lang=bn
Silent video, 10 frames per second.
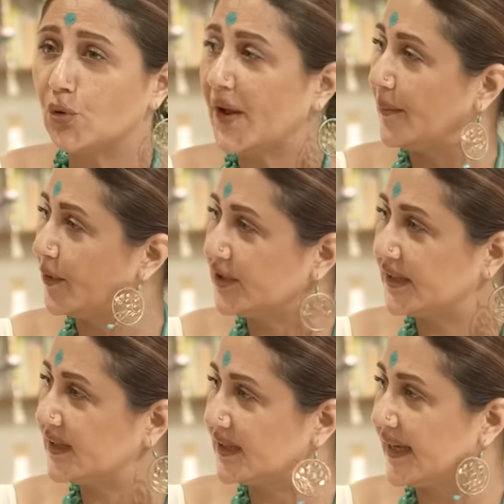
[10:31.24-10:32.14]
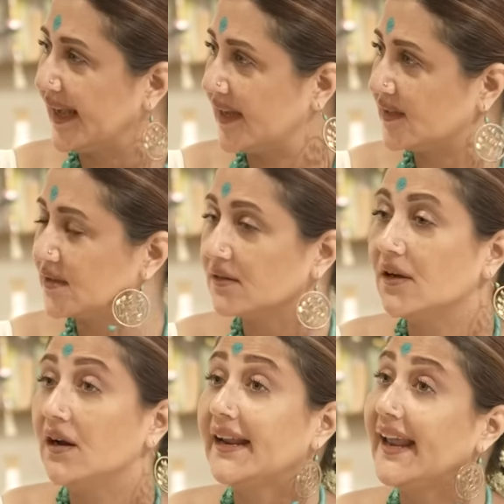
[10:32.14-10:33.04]
কোনো এমার্জেন্সি কেস
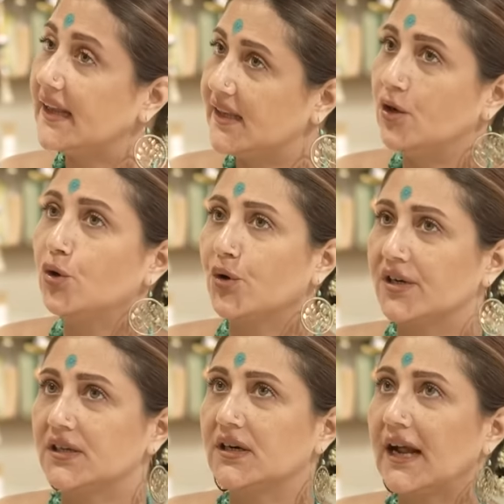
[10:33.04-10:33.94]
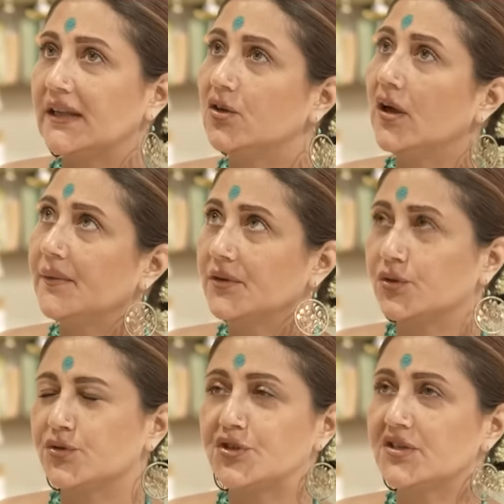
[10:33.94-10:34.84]
কে দিল ডোনেশন না দিল আমি তো
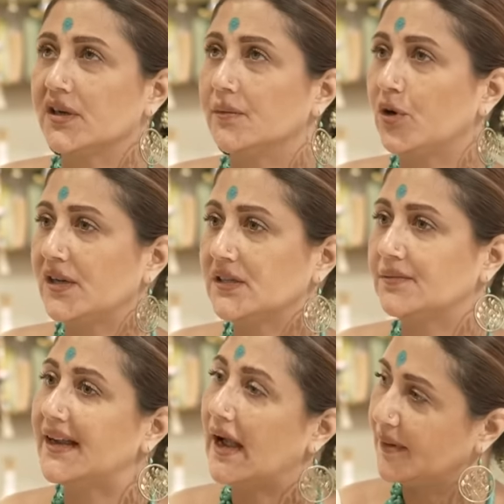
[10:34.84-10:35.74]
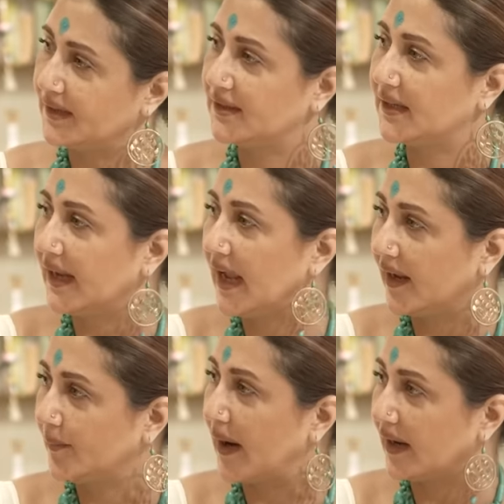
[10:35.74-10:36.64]
সৃষ্টিকে বলি যে ভাই আমাদের থেকে
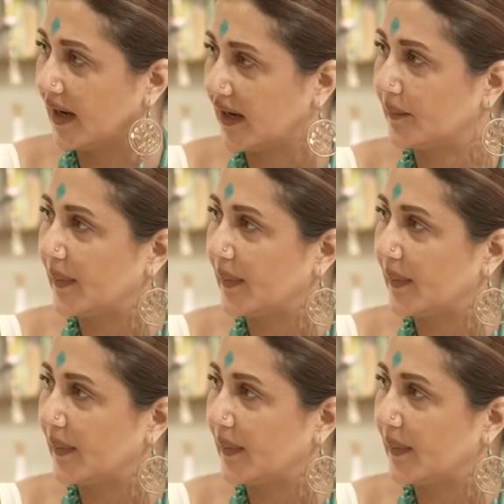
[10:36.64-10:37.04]
আগে টাকাটা